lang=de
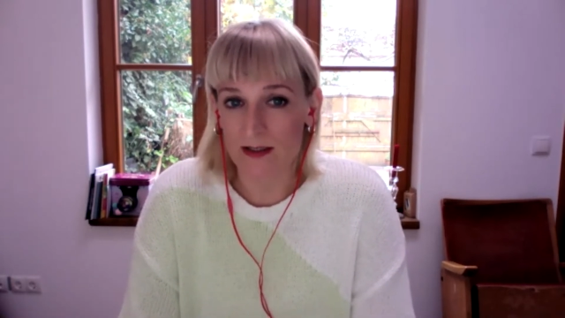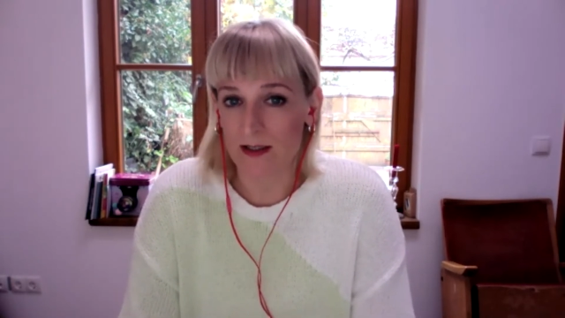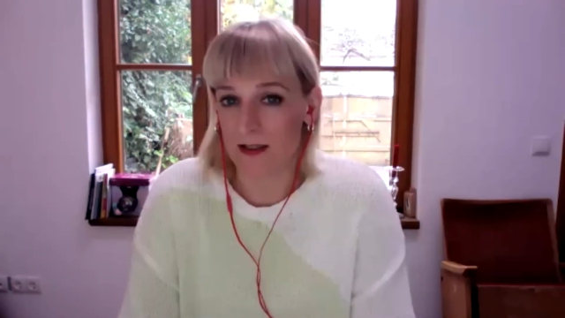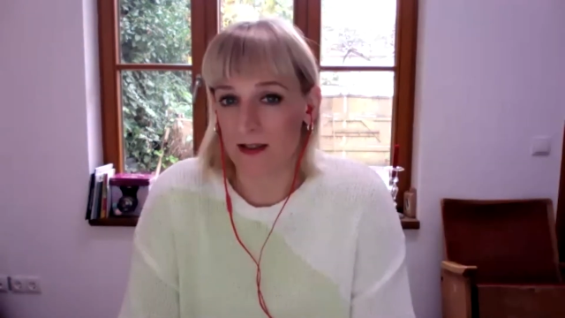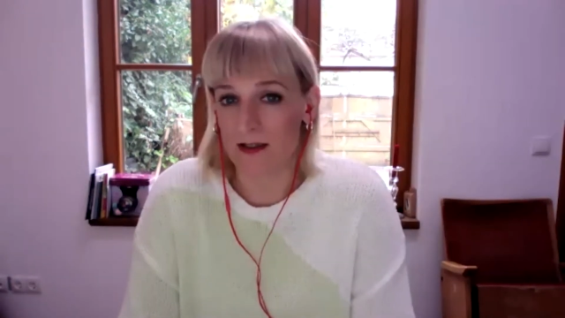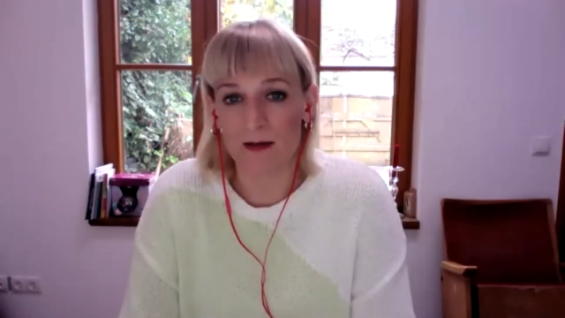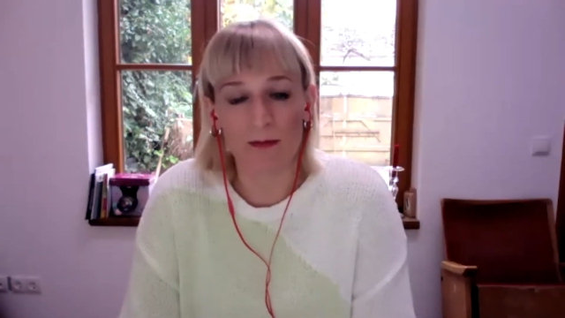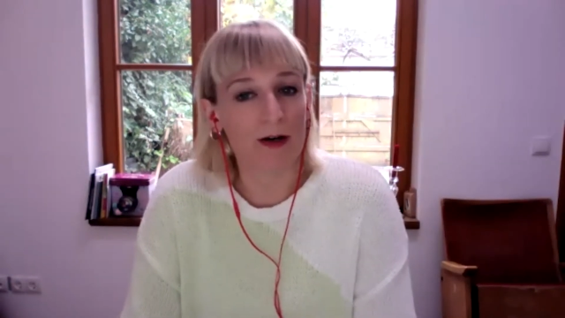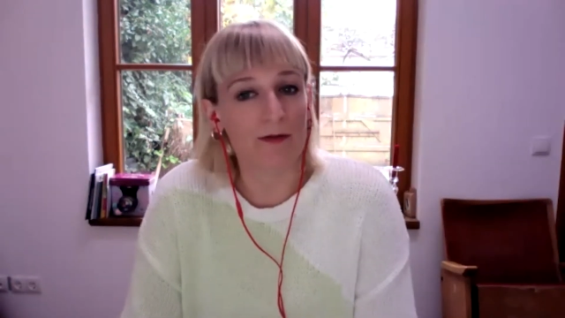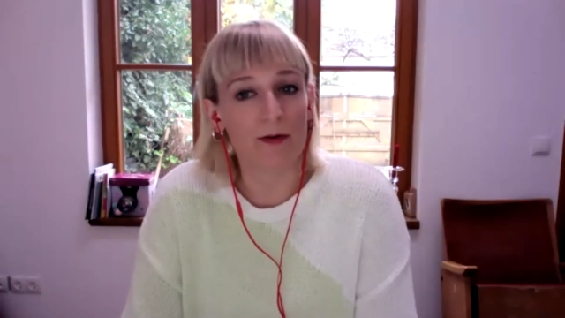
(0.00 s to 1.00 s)
an denen ich
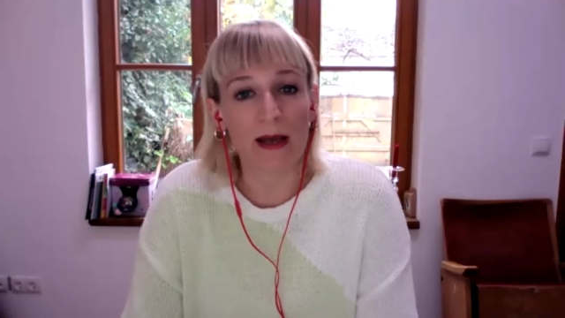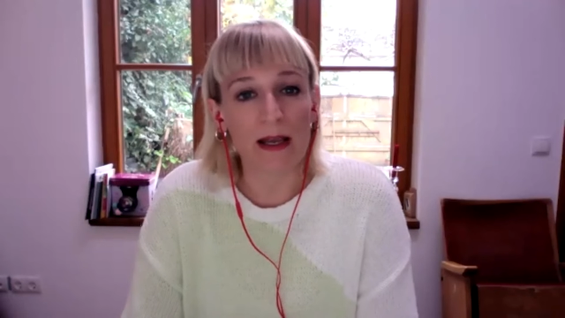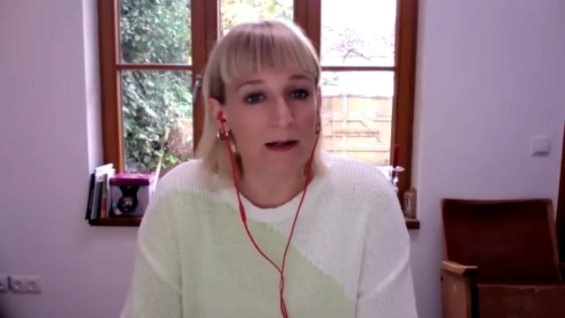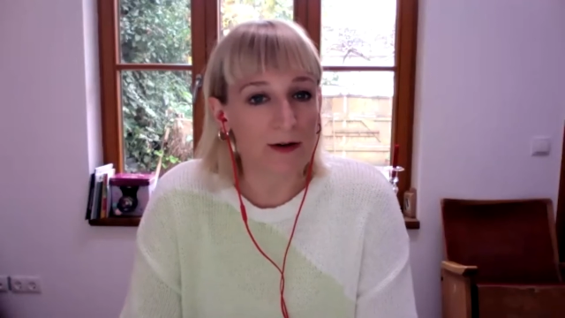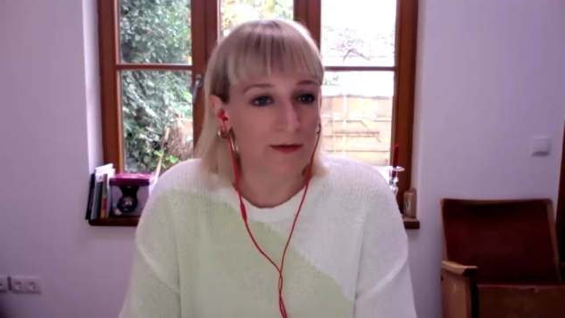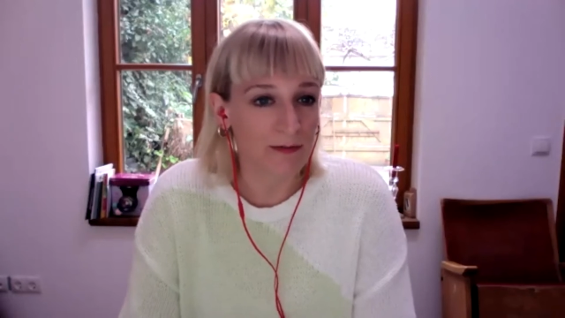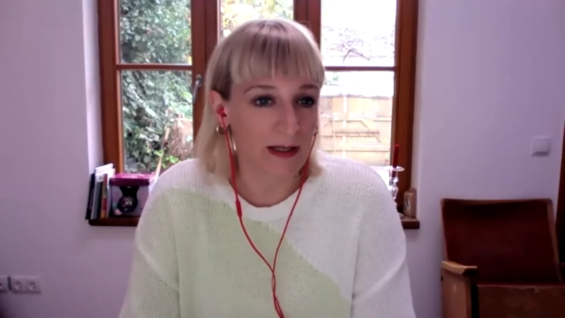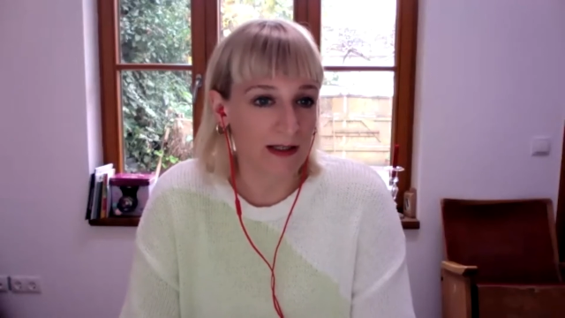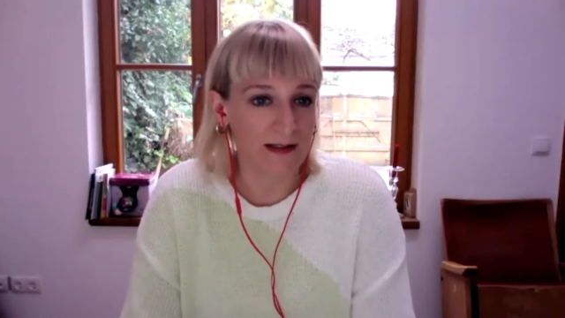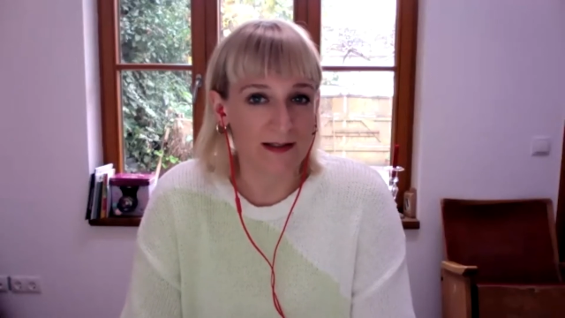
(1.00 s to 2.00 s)
immer vorbeigelaufen
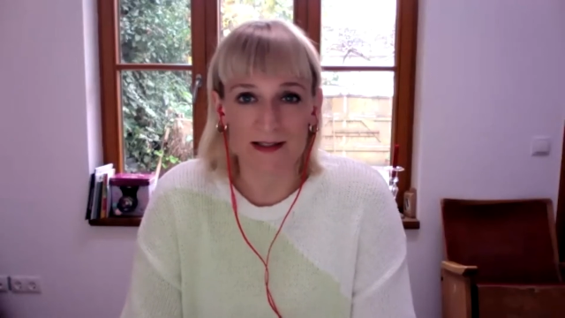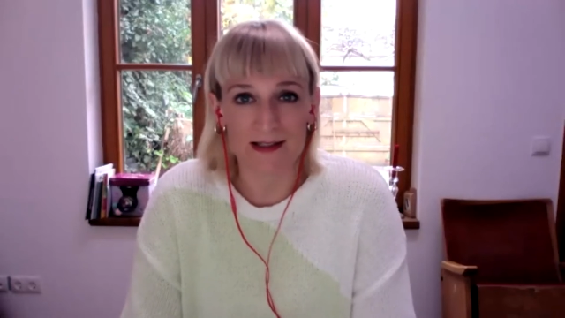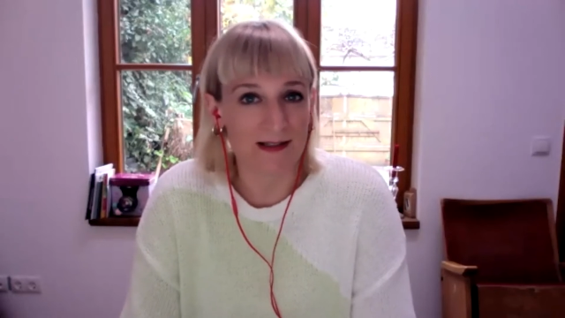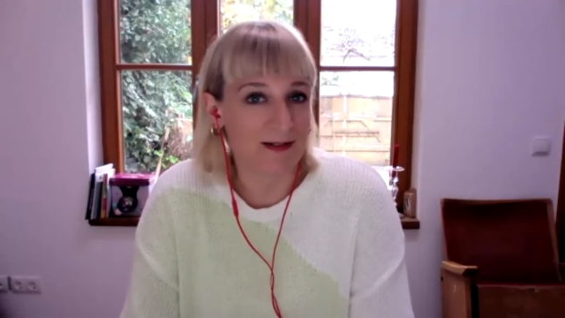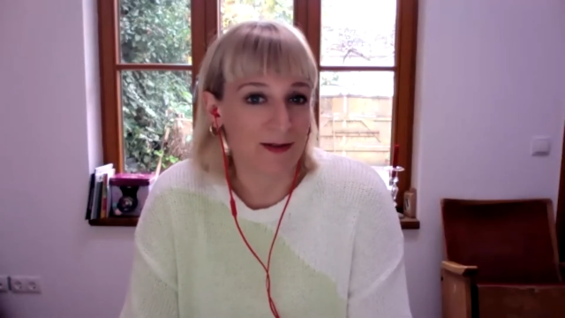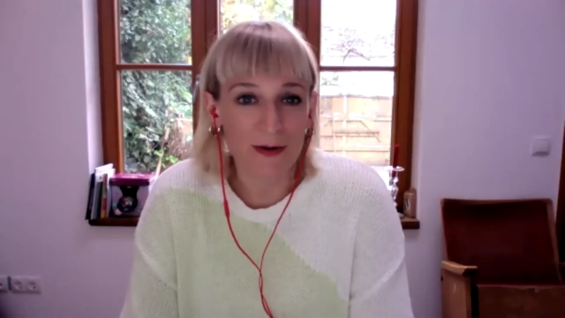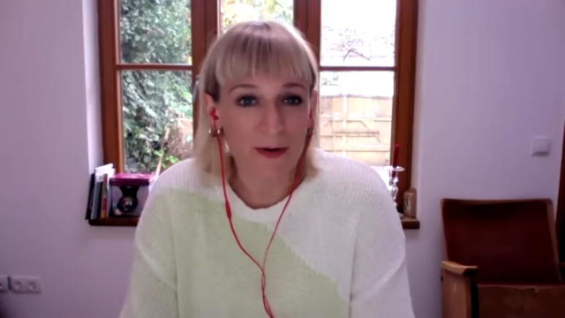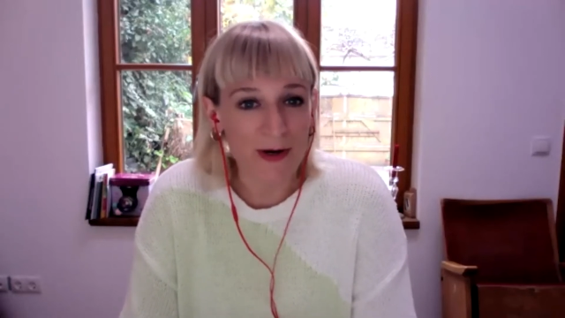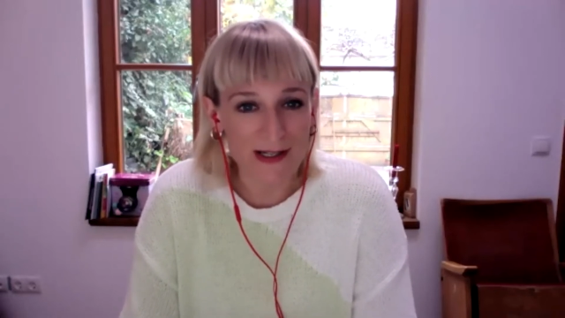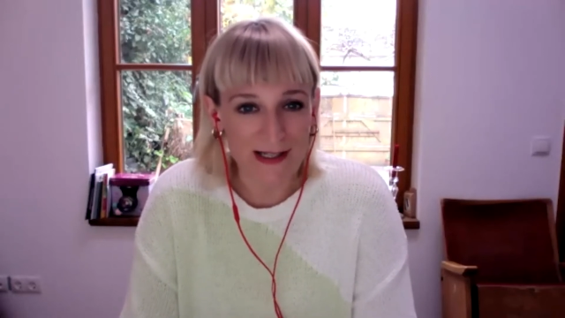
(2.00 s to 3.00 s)
bin, in diesen
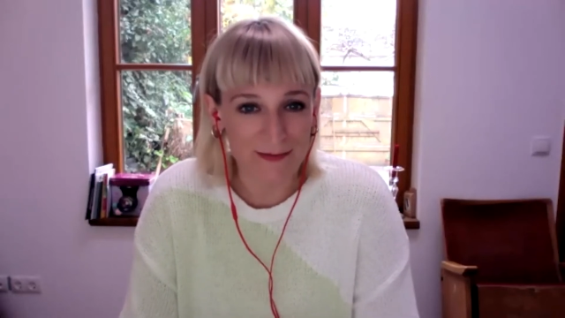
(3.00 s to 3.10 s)
Häusern,